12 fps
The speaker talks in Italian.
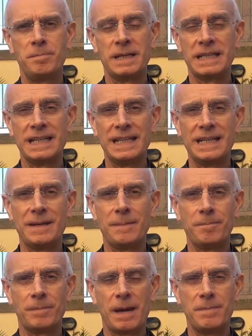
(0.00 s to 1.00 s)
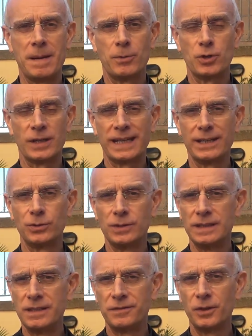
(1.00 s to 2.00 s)
perché abbiamo cercato
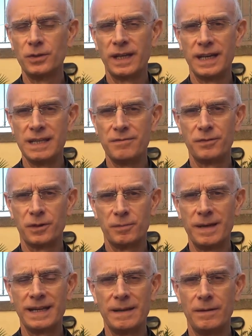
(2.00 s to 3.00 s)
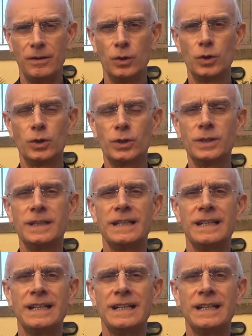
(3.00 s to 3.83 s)
di diffondere e di informare loro